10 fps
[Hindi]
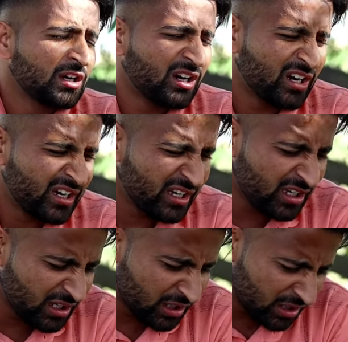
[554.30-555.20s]
हाय
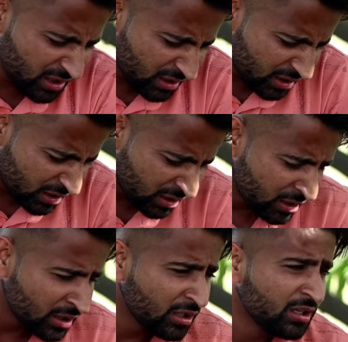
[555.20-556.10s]

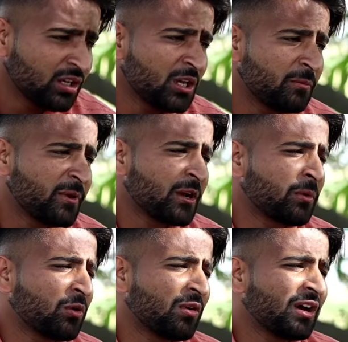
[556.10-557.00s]
ई फिर
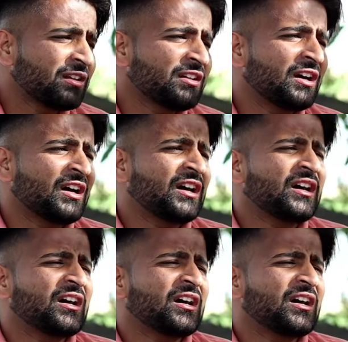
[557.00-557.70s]
फड़वा दिया